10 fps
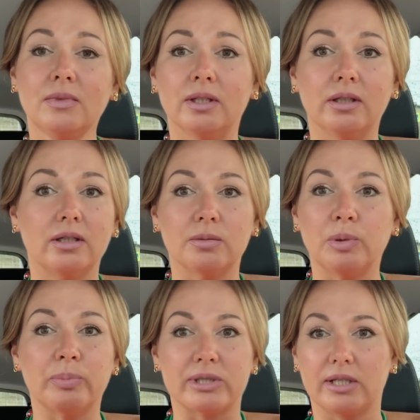Она говорит,
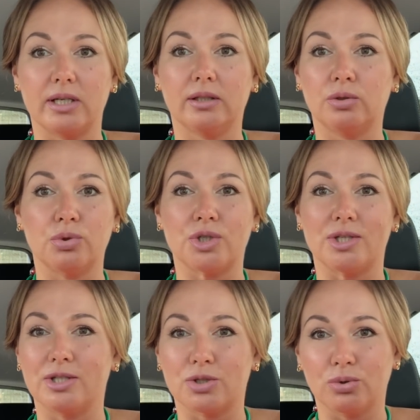мы постоянно
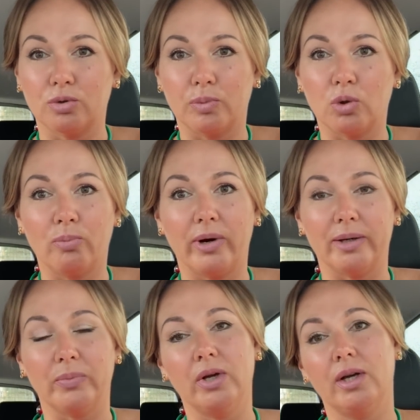дочке здесь что-то
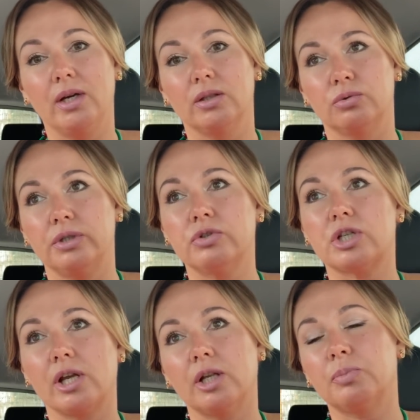покупаем. Но ну,
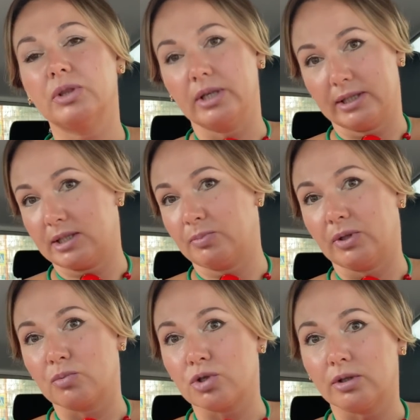девочке лет 15,
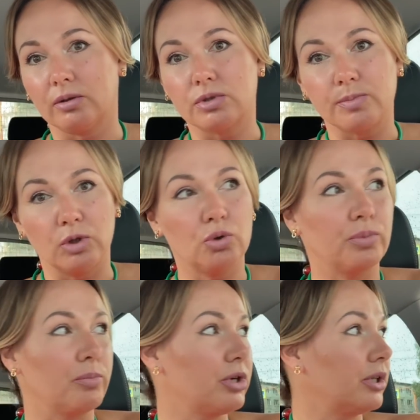потому что она, вот смотрю,
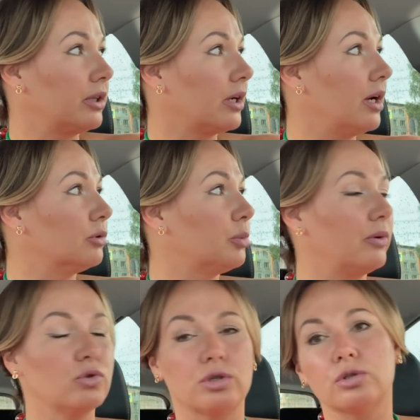примерно такая вот
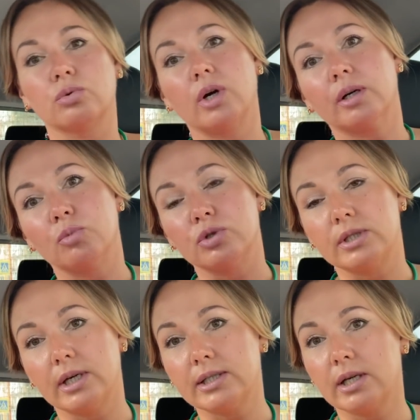по возрасту, как мой
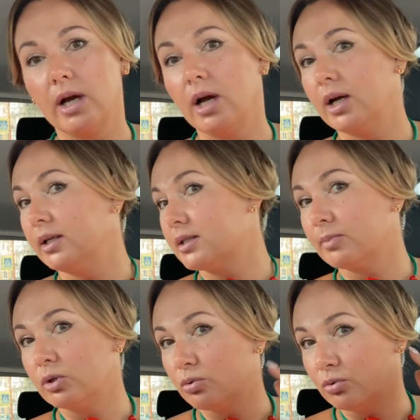Стас. И
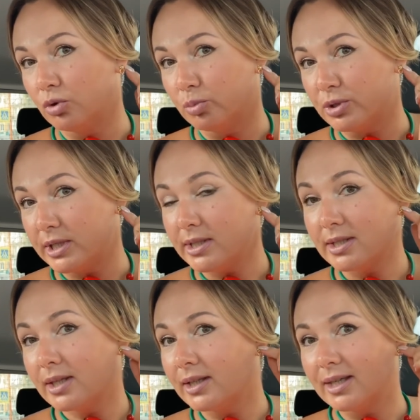смотрю, у нее и
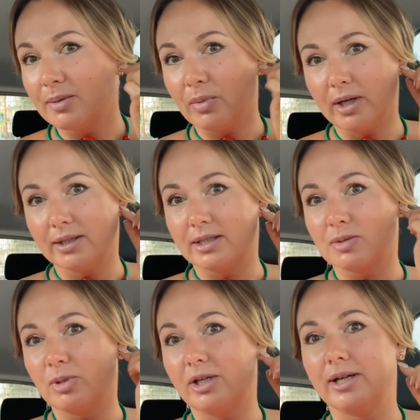бусетики такие
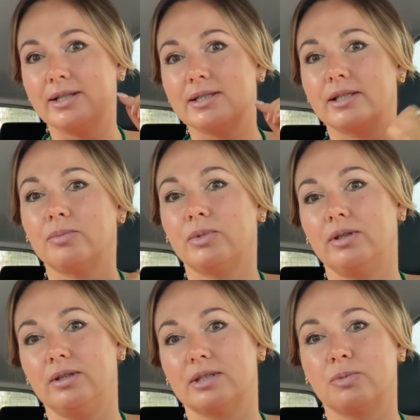маленькие с
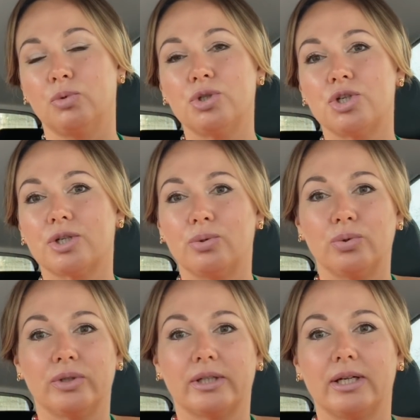бриллиантиками, и цепочечка у
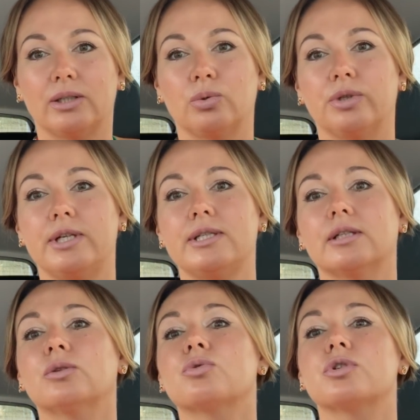нее такая, такой
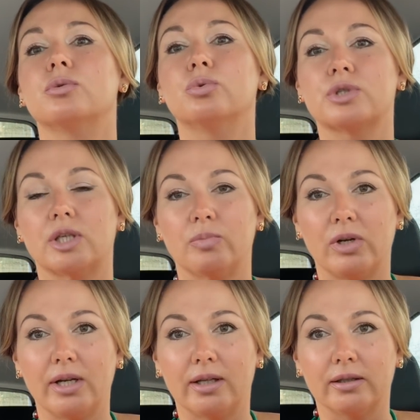крестик, тоже якутские
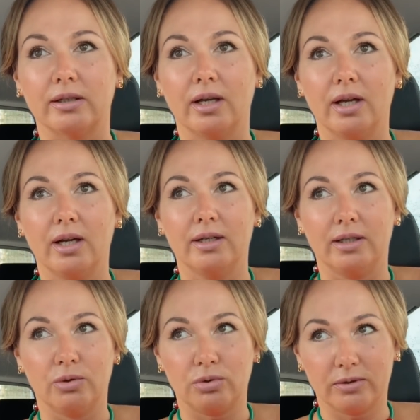бриллианты.
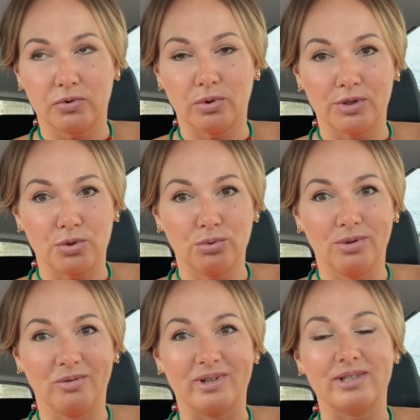Я говорю, это все
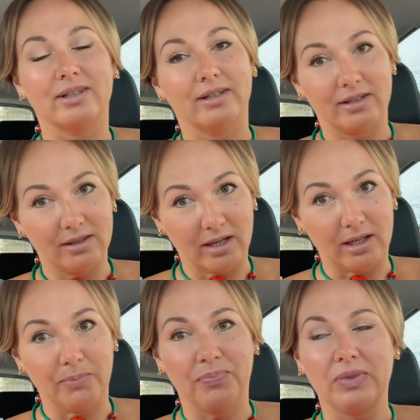отсюда у вас? Она говорит,
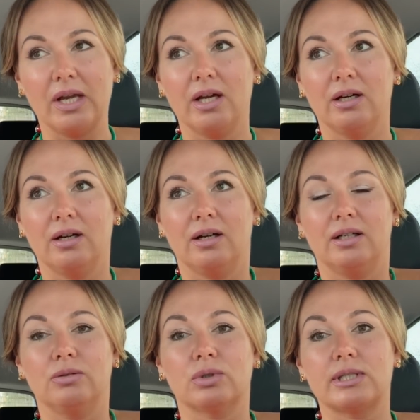да.
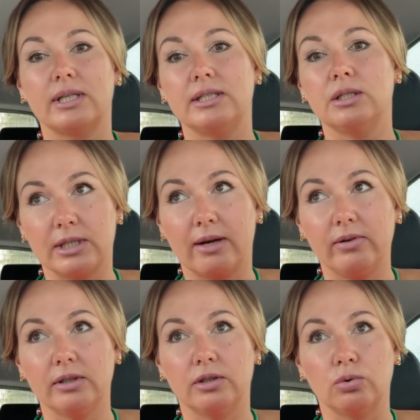И вот, кстати,
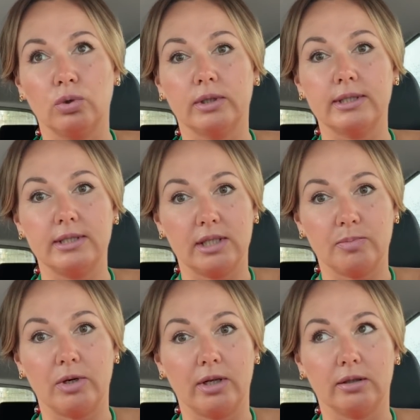тавлены только
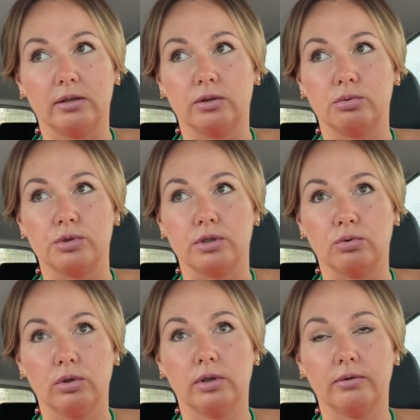здесь, бриллианты Якутии,
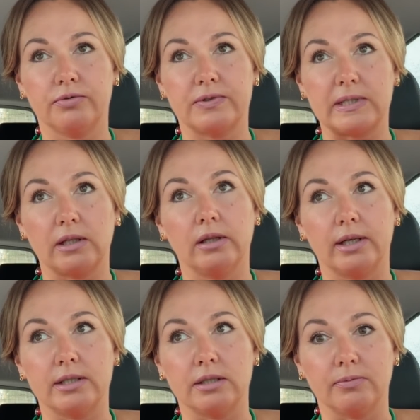только в
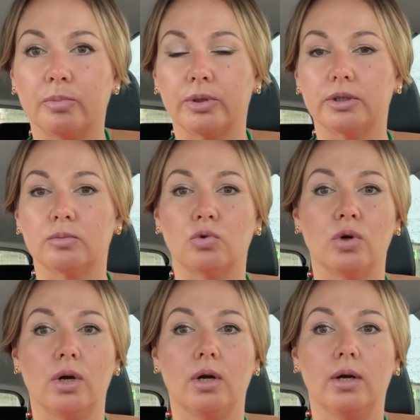Санлайте.
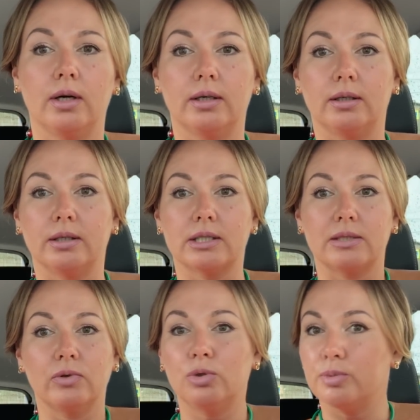Поэтому, э,
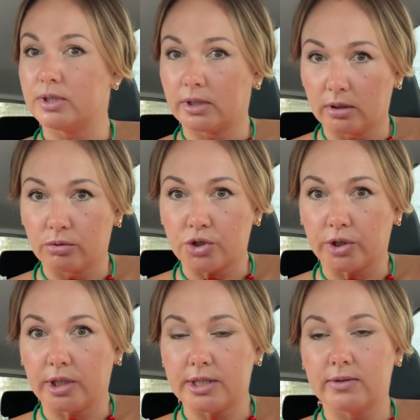если вы любите
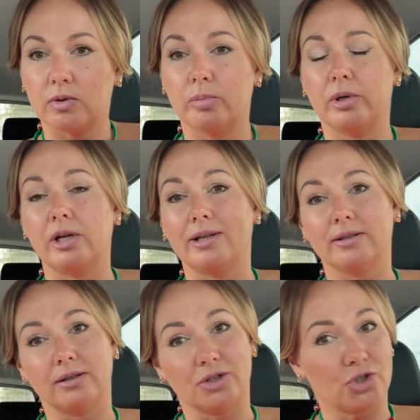хорошие качественные
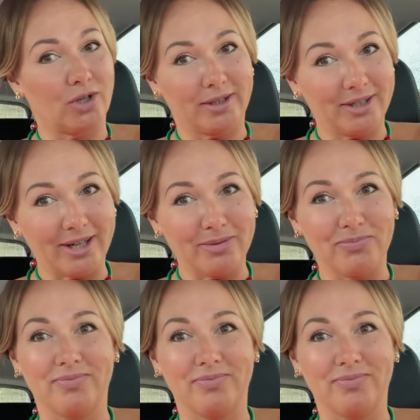бриллианты, так же, как и я,